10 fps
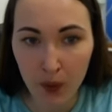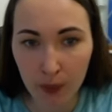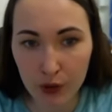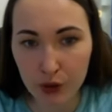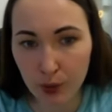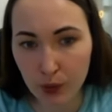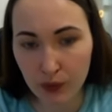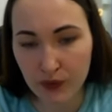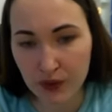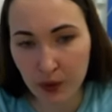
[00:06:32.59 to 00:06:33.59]
Почему в
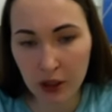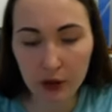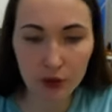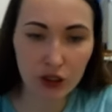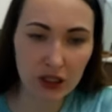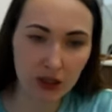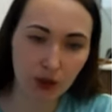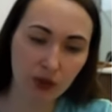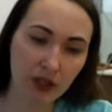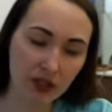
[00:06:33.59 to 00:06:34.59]
земельных участках у
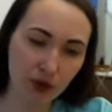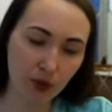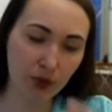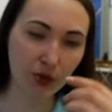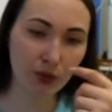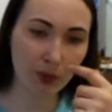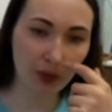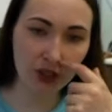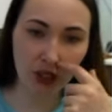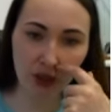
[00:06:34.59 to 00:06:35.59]
нас идет безумно
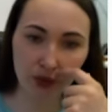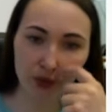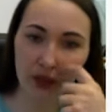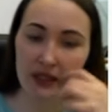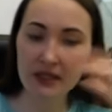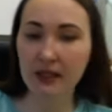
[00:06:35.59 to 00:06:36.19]
большая конкуренция,